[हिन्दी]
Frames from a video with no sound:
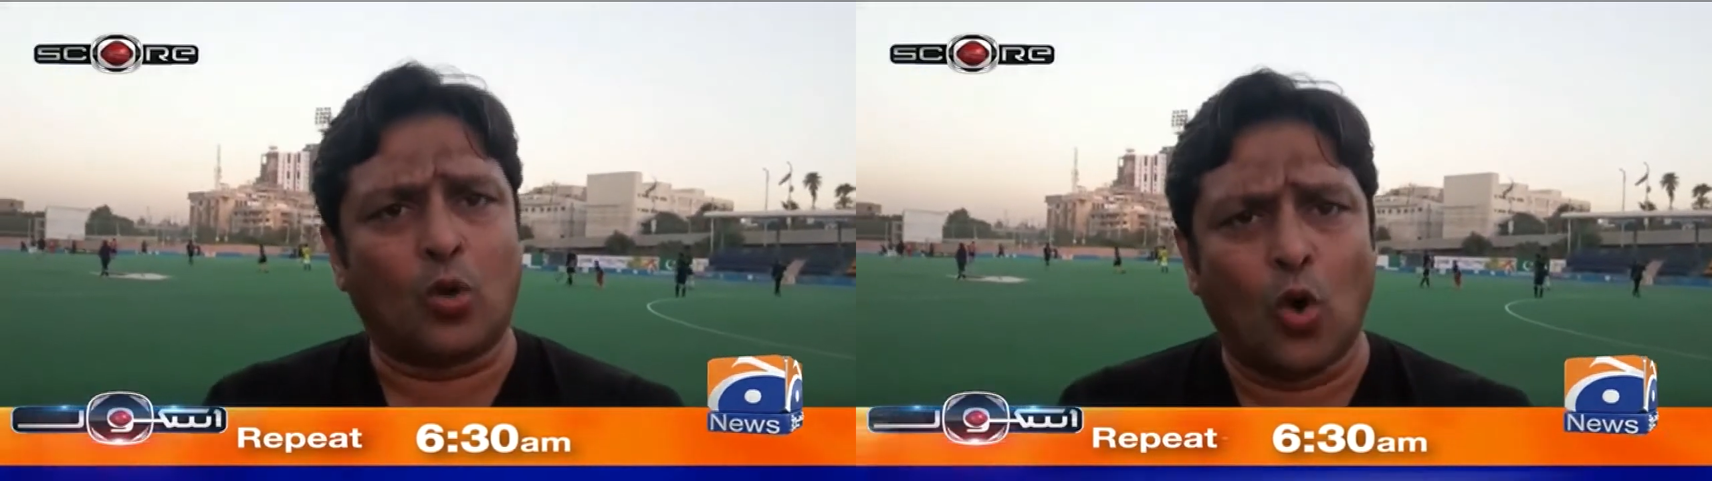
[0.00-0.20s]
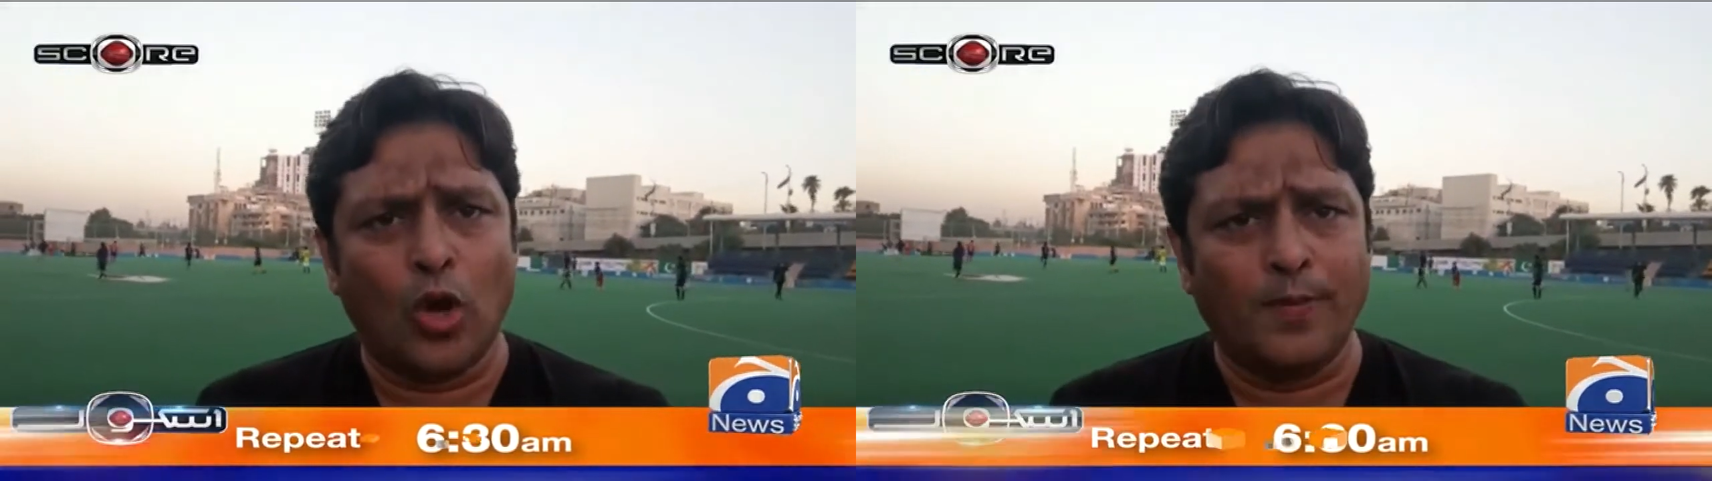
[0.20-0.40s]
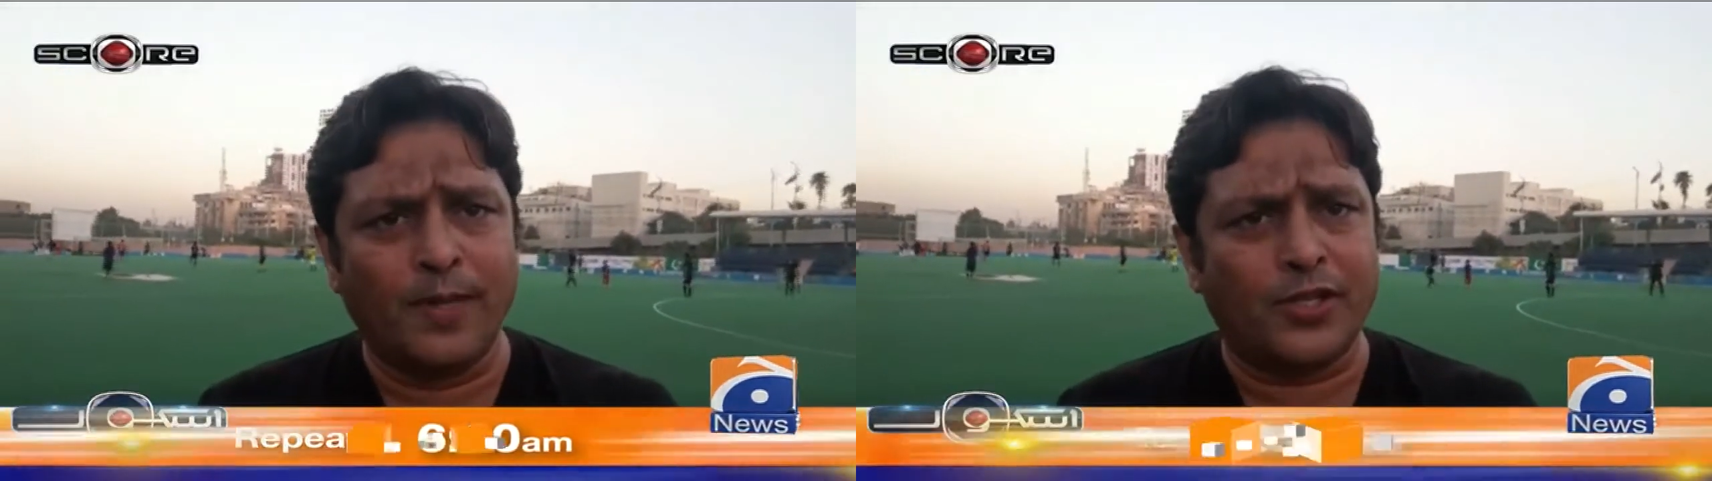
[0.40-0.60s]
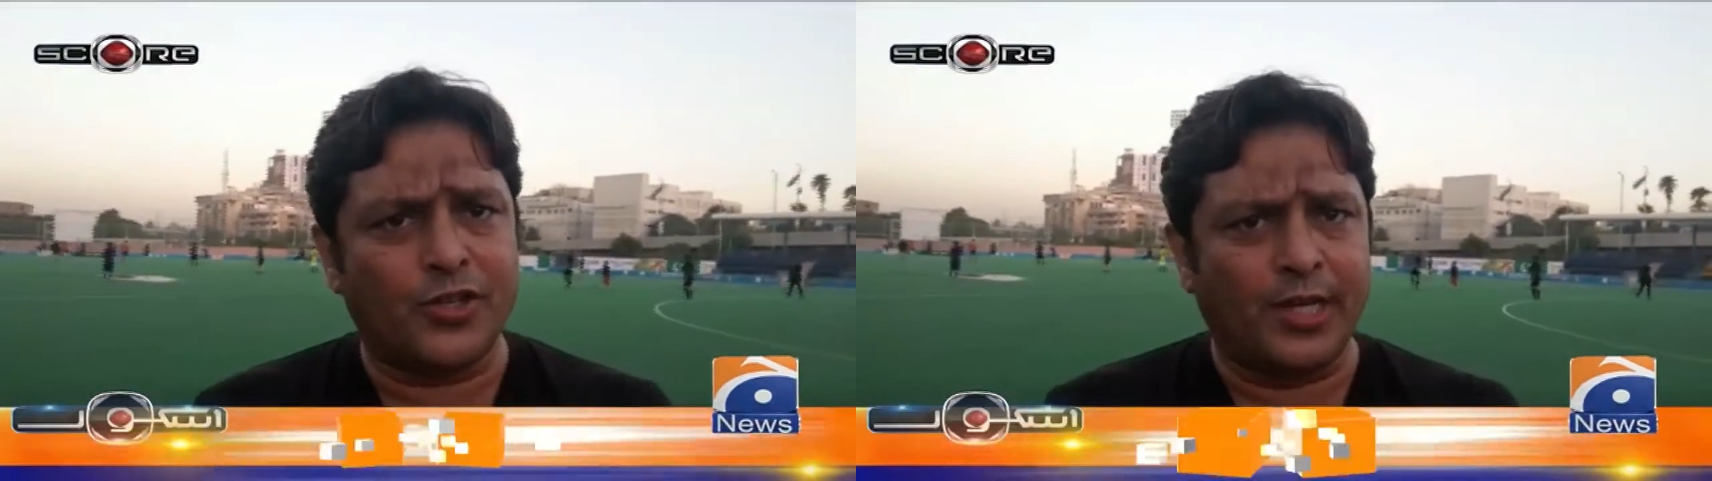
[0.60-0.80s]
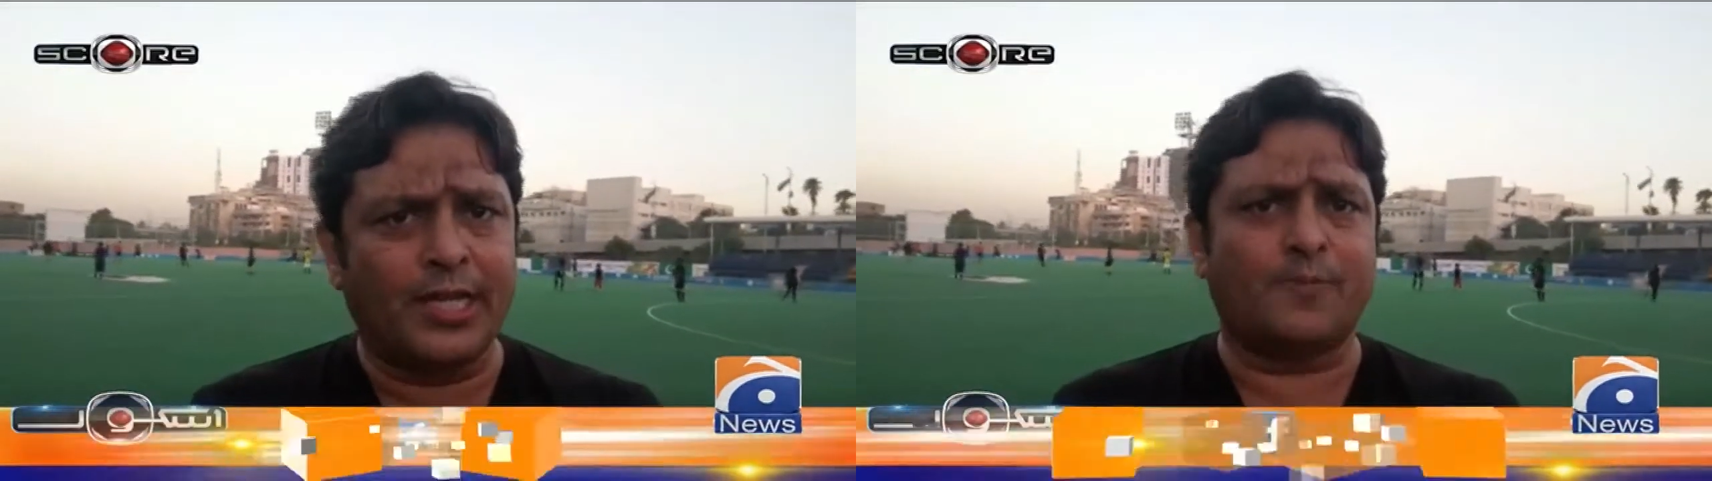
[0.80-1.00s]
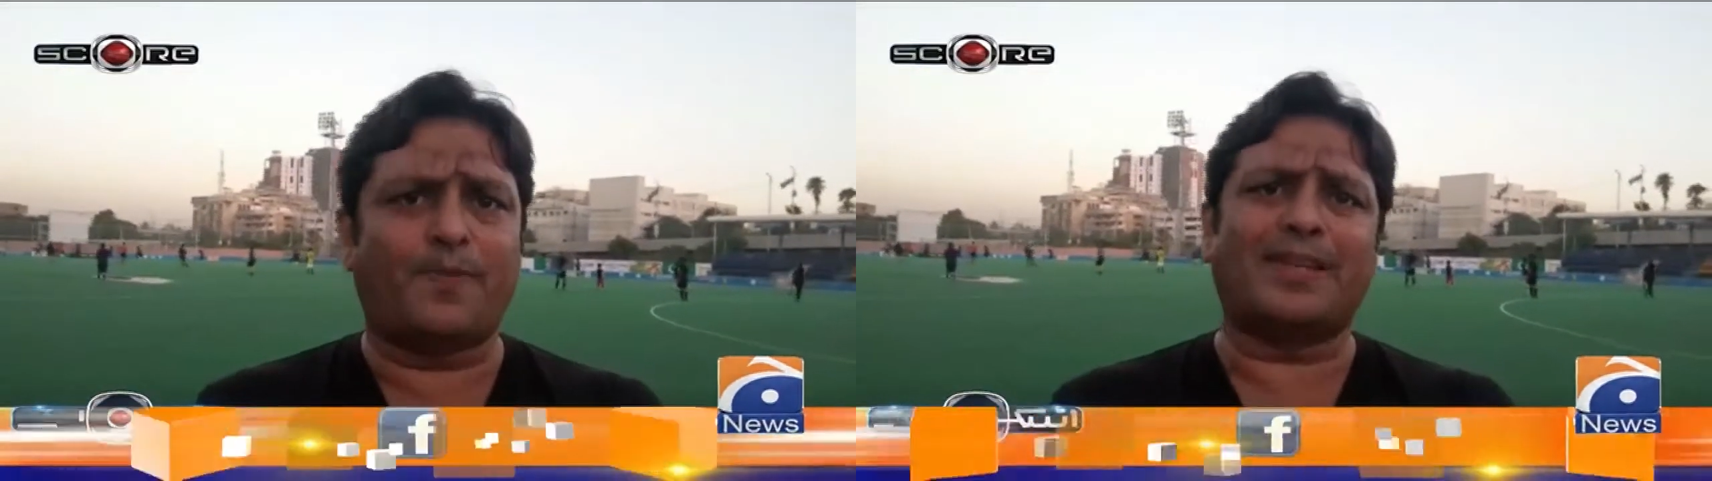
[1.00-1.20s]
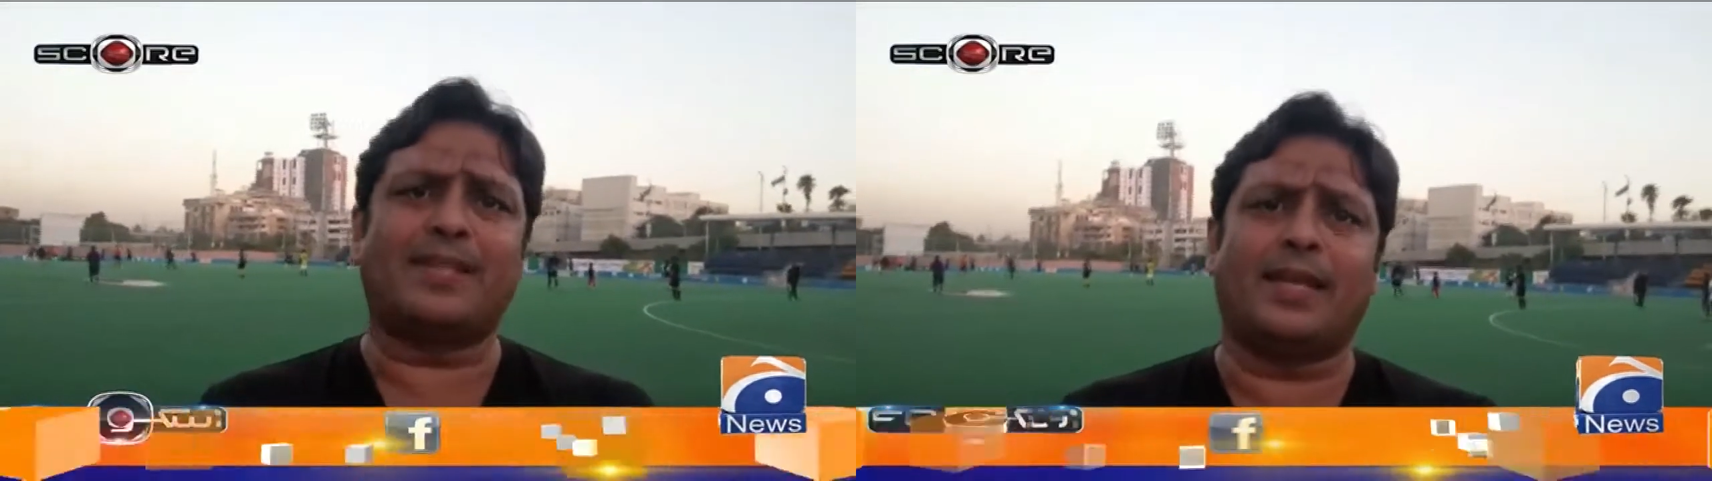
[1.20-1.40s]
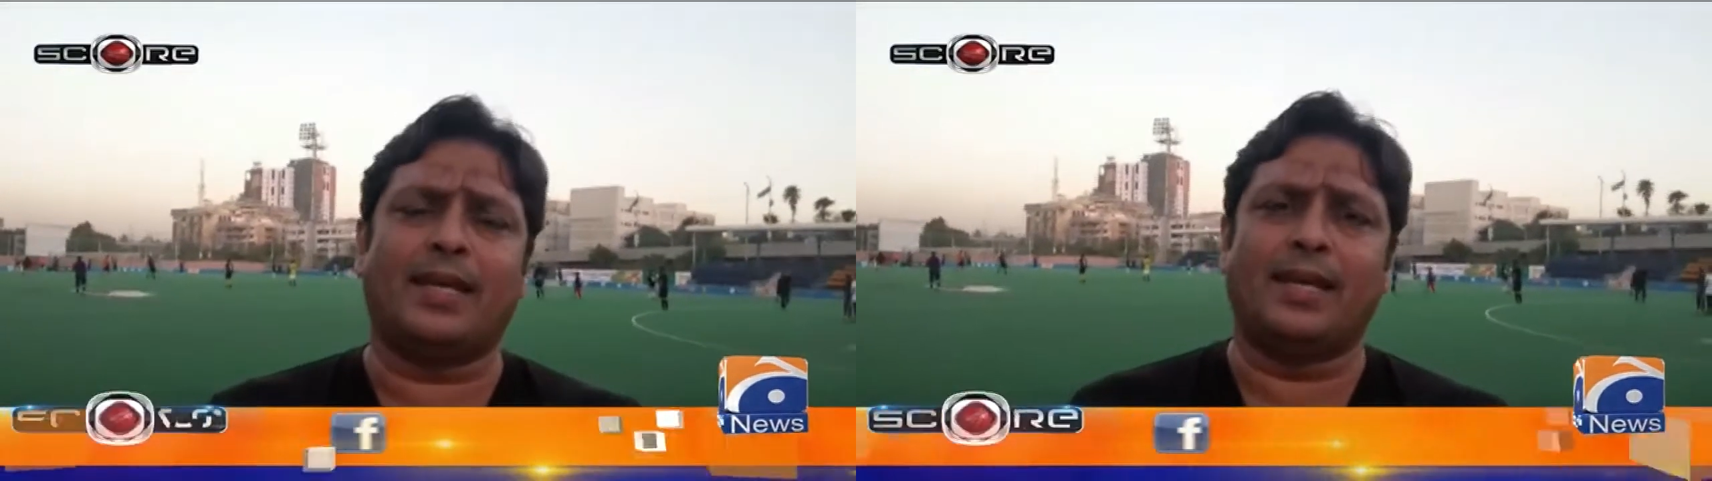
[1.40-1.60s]
कोई भी चीज़
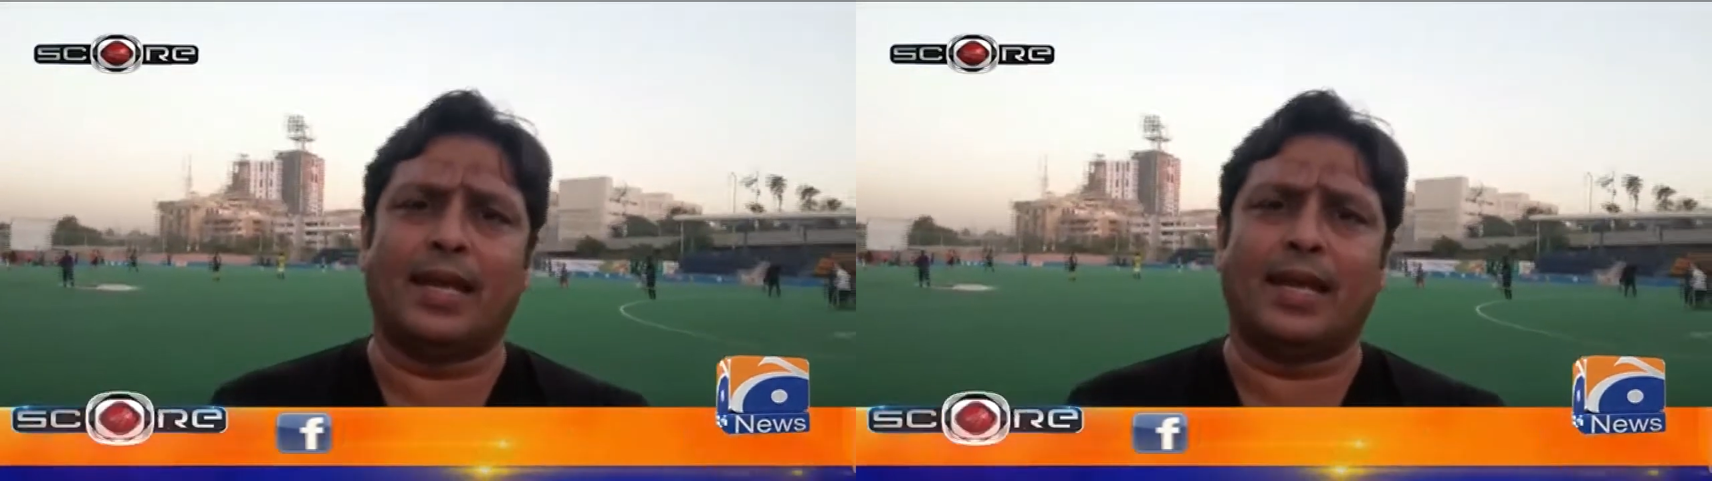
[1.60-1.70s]
पैसे की